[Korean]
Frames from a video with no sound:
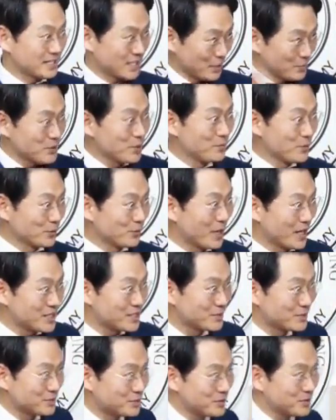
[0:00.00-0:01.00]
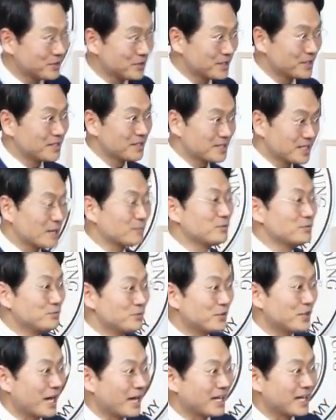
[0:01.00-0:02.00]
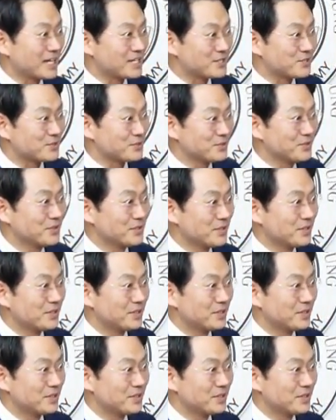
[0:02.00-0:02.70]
사업 설명도 하시고 상품도 강의하시고.